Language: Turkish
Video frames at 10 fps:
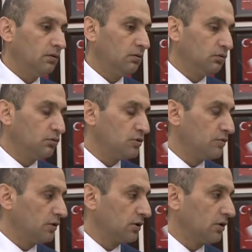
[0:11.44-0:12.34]
30
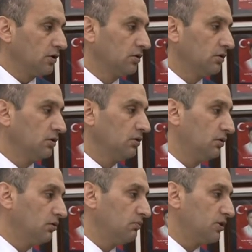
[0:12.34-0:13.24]
bin liraydı,
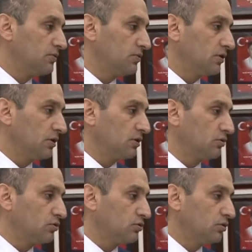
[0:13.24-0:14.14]
15 bin liraya
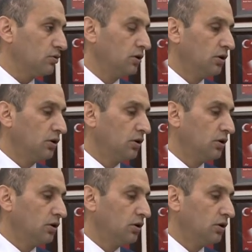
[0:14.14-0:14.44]
düştü.